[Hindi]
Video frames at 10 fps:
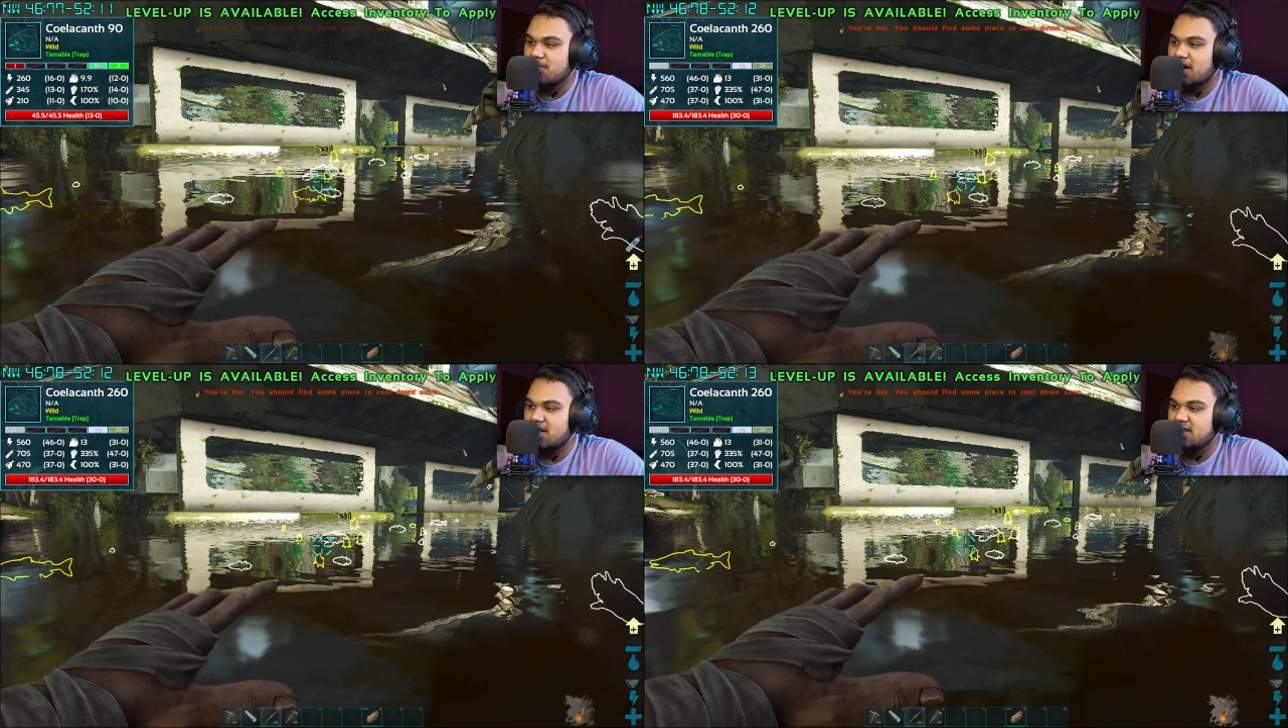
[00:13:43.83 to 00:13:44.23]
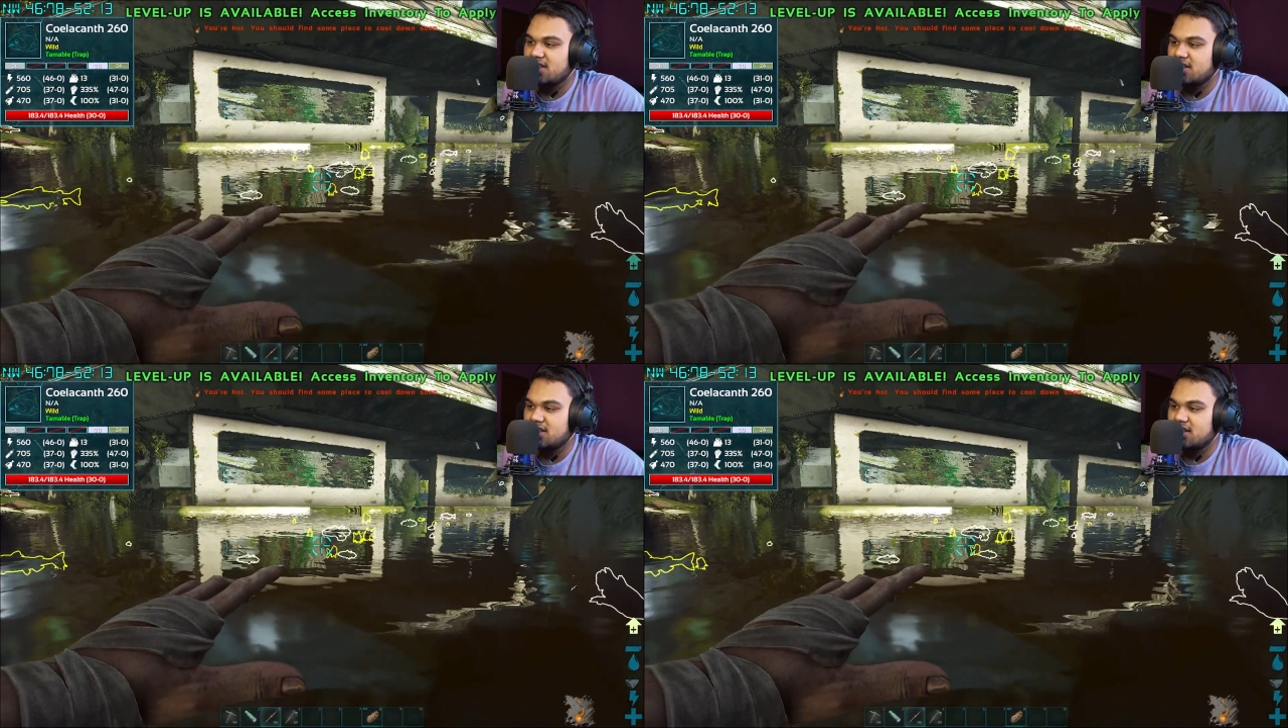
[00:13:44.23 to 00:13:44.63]
पानी
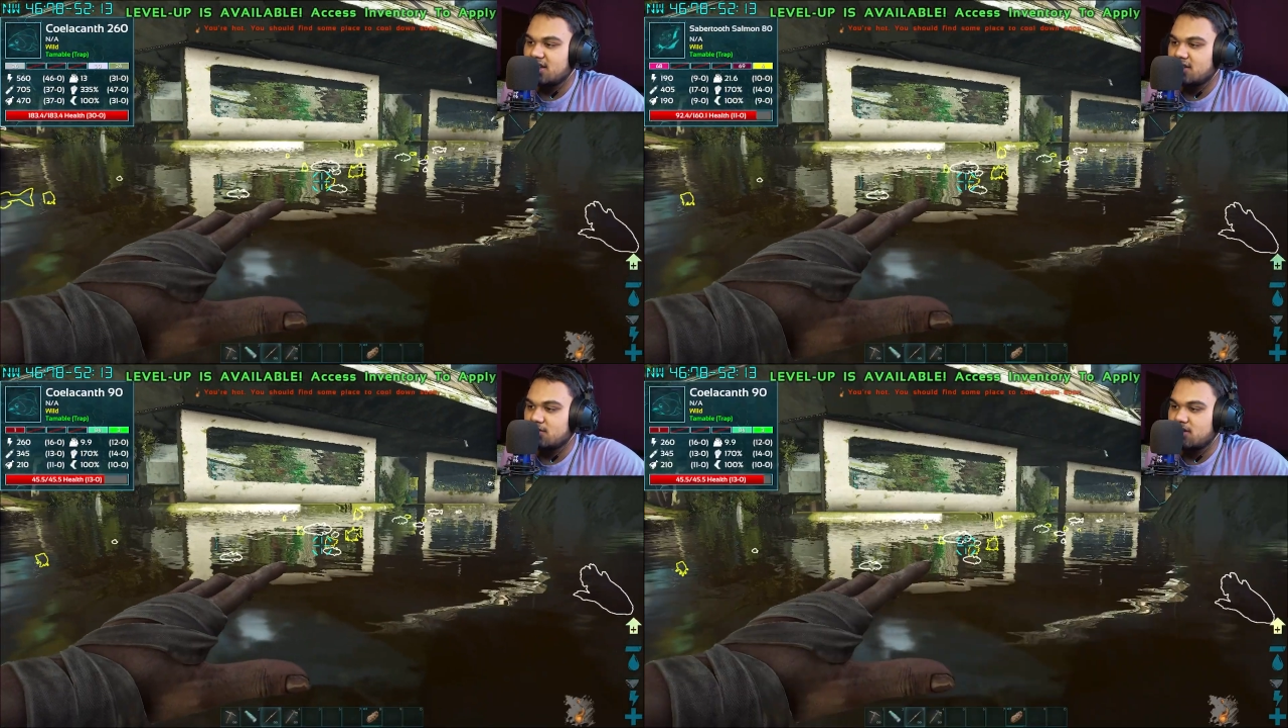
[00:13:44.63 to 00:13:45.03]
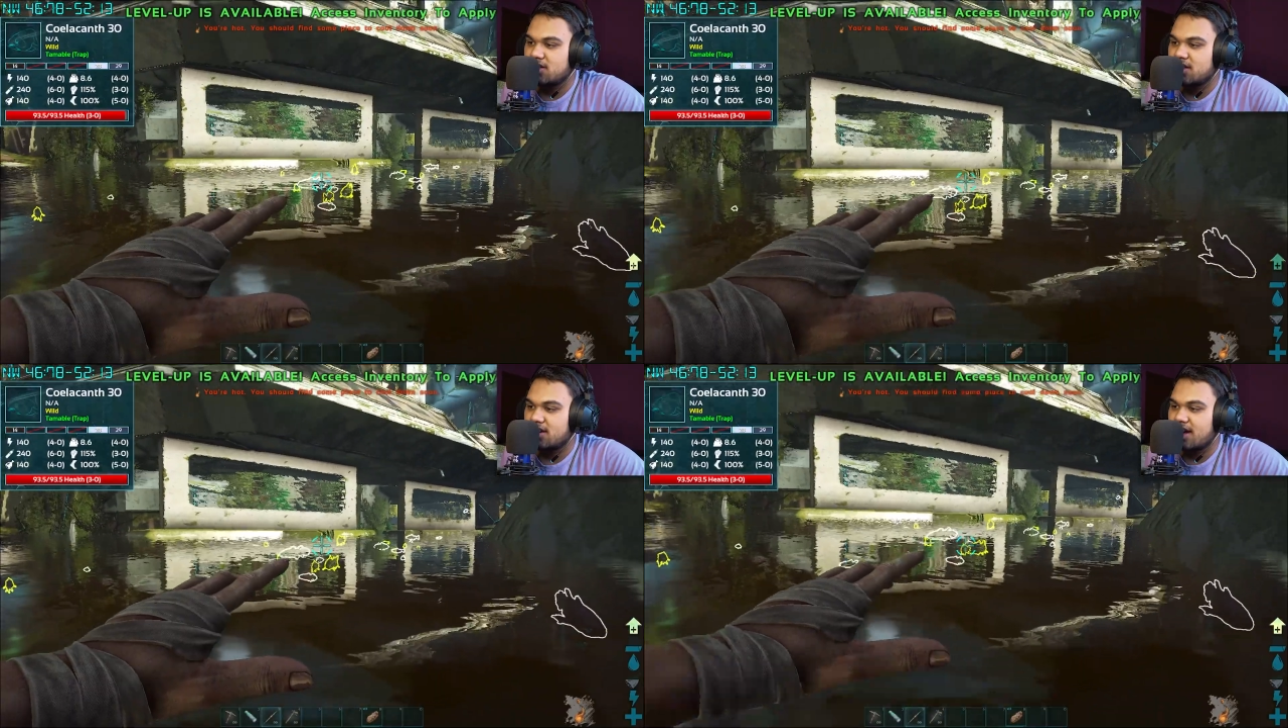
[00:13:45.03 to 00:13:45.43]
इतना अंधेरा क्यों
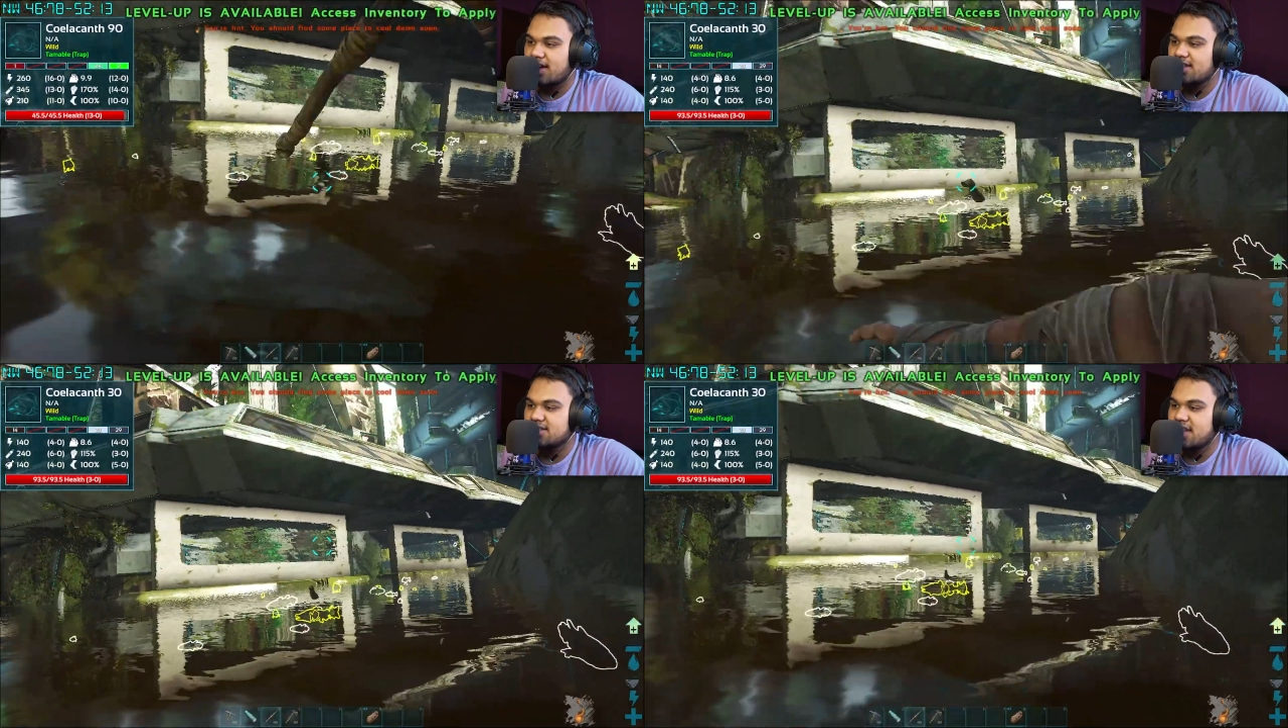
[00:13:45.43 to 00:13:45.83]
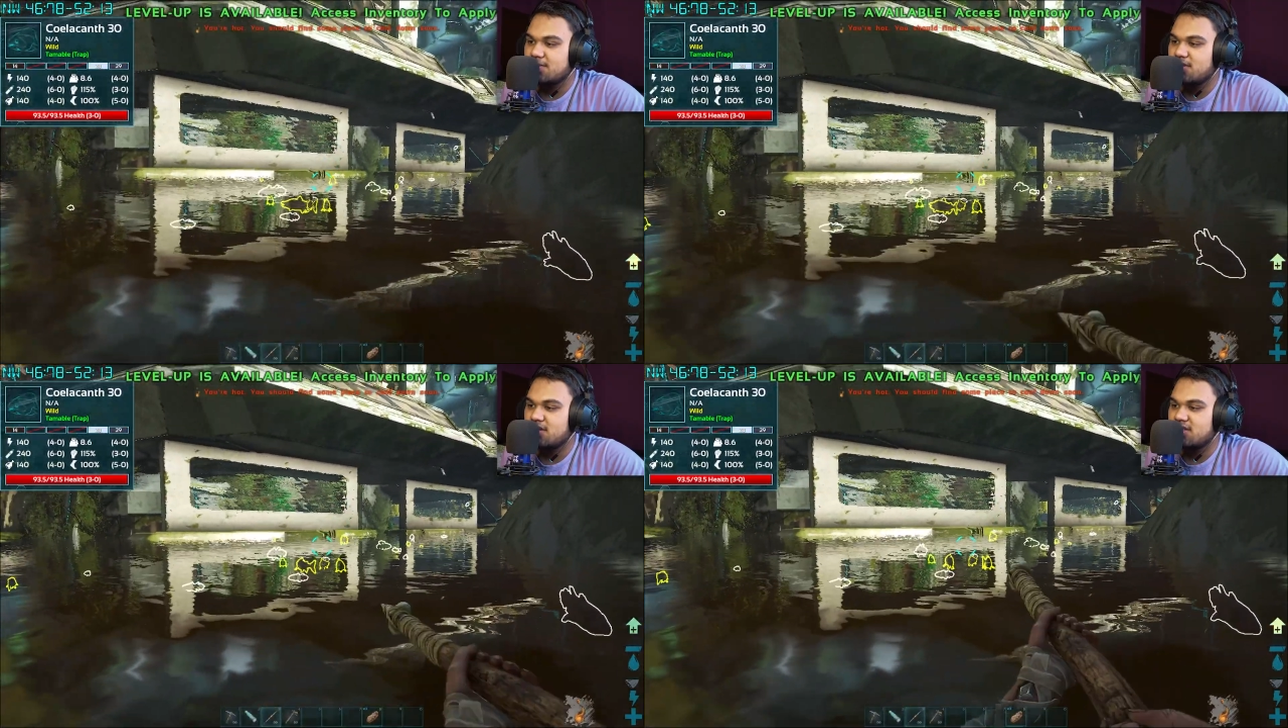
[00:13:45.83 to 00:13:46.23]
लग रहा है अरे
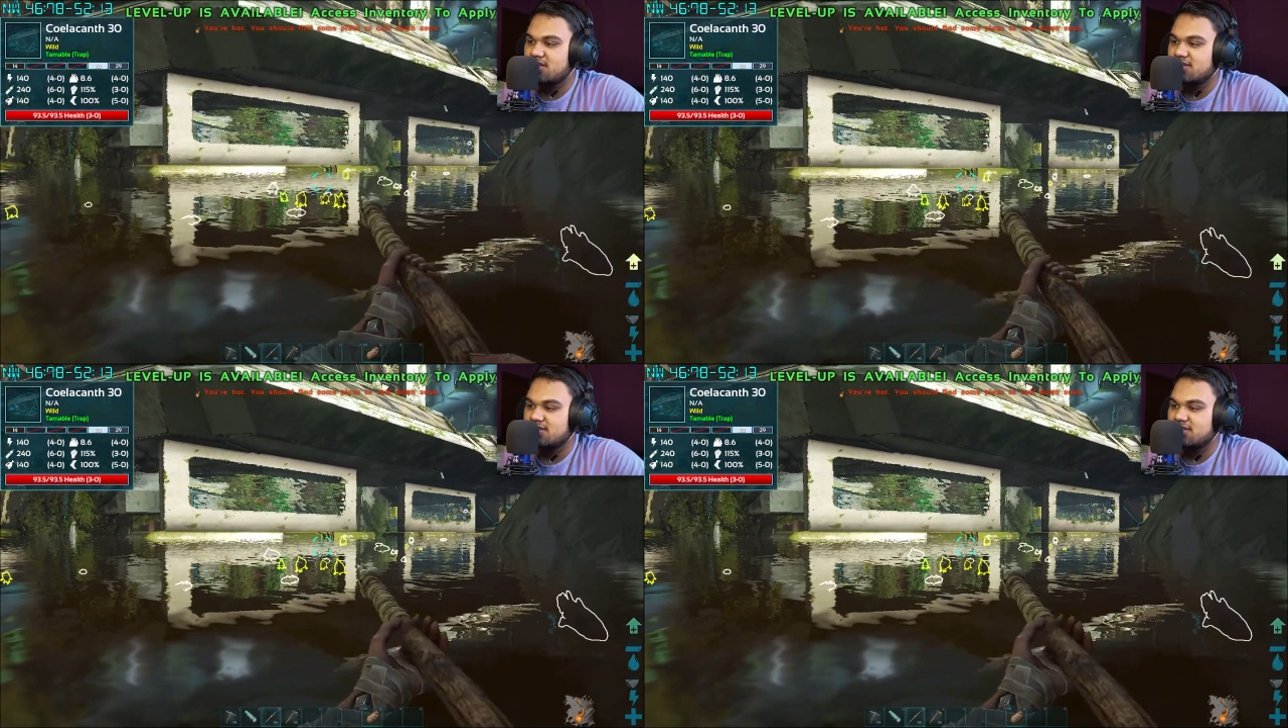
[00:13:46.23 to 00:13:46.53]
सैलमोन